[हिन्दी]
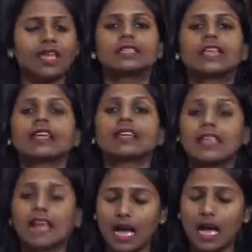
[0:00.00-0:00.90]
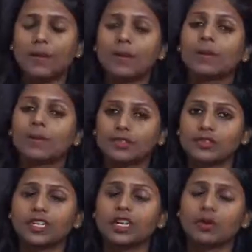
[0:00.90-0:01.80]
ताकि आप अपने
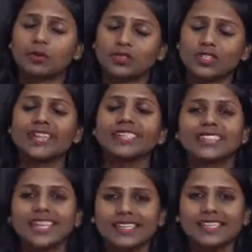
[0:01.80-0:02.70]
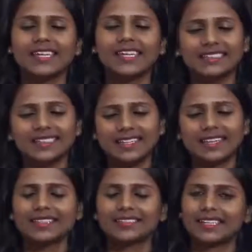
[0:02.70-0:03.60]
बच्चे का उपचार सही तरीके से
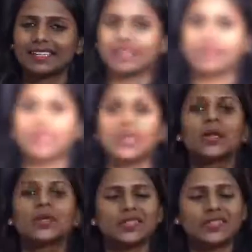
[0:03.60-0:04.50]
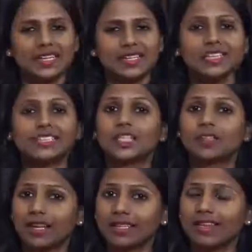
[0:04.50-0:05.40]
कर सके तो चलिए
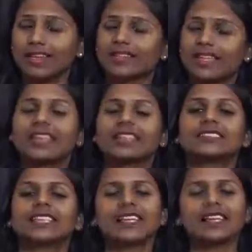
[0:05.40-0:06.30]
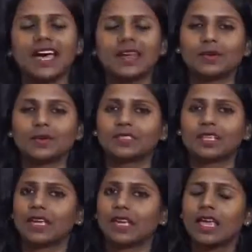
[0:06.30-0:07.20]
शुरुआत करते हैं इसके कारणों
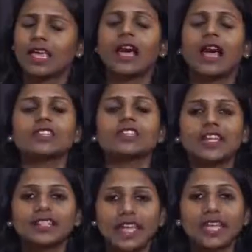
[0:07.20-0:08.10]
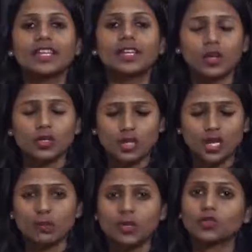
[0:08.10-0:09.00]
से कहा जाता है कि
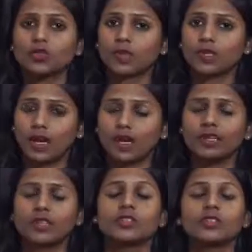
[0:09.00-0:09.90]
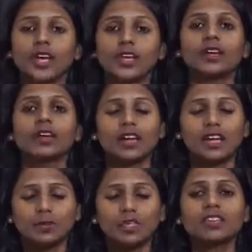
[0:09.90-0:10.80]
नवजात बच्चों में दाने ज्यादा
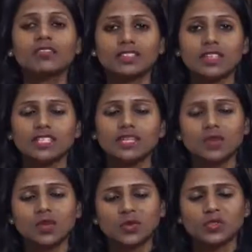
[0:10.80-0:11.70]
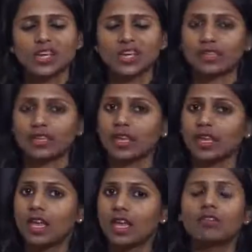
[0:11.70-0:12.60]
गर्मी की वजह से भी हो जाते हैं
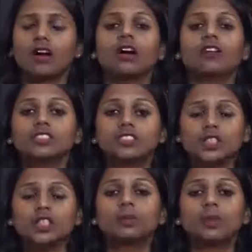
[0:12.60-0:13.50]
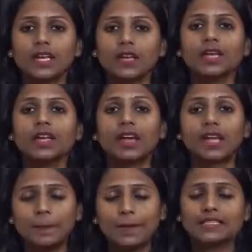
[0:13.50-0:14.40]
व उससे उत्पन्न होने
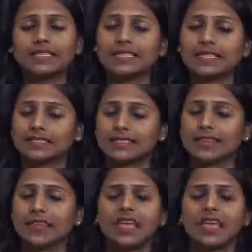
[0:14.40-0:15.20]
वाले पसीने से